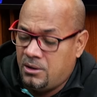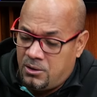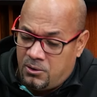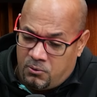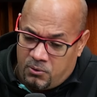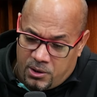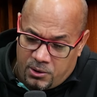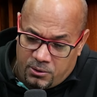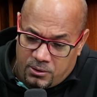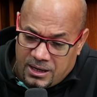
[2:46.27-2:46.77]

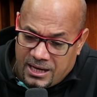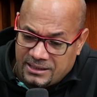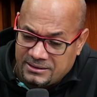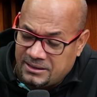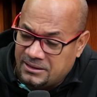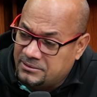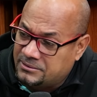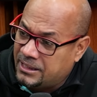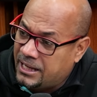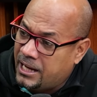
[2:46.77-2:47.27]
luego de los
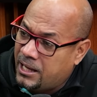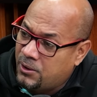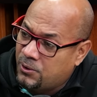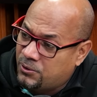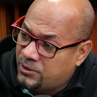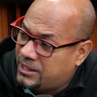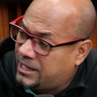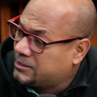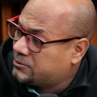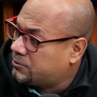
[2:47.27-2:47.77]

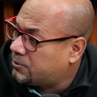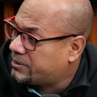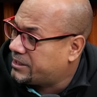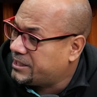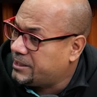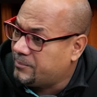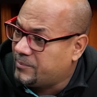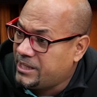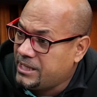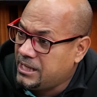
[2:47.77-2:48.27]
atentados de las Torres
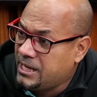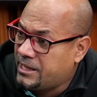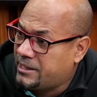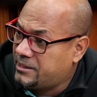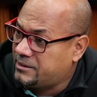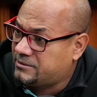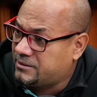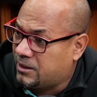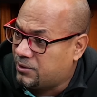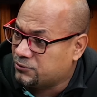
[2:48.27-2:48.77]
Gemelas en
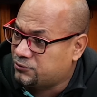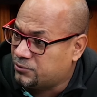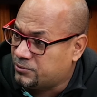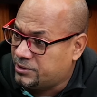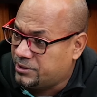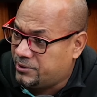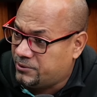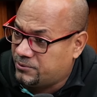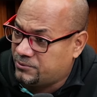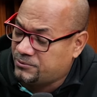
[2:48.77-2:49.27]
Estados
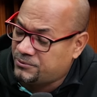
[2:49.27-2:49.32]
Unidos.